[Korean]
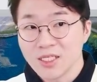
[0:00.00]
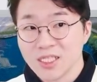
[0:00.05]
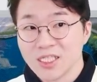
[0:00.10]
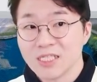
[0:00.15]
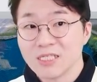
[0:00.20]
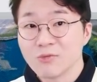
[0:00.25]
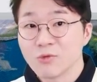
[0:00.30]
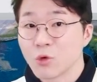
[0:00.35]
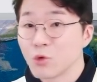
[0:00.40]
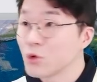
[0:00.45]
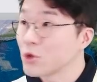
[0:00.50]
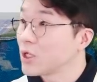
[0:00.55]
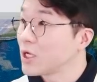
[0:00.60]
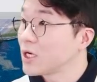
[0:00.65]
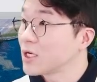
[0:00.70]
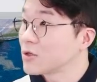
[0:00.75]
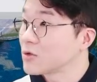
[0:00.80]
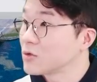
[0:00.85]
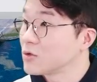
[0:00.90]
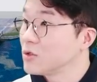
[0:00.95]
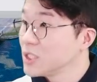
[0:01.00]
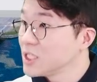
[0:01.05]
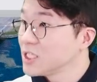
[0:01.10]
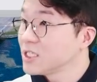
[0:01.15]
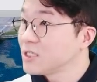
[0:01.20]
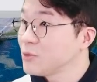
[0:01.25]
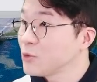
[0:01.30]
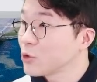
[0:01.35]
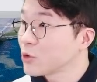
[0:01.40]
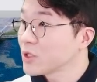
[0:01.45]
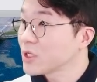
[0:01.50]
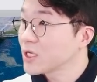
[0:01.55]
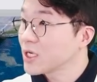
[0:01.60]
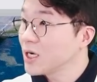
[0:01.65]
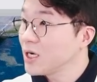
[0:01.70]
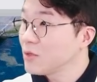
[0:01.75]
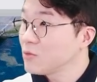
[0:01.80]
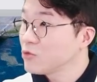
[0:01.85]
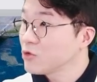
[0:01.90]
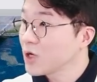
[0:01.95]
임금을 올려달라 그러고 임금이
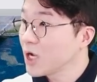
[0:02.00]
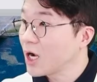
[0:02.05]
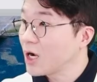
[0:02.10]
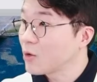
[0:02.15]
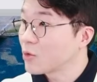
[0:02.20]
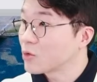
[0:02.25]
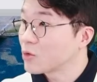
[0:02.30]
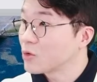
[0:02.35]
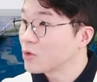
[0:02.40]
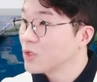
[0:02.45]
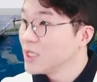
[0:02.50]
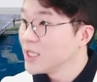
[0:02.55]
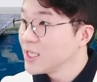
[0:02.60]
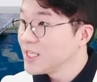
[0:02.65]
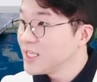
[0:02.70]
오르니까 물가가 오르고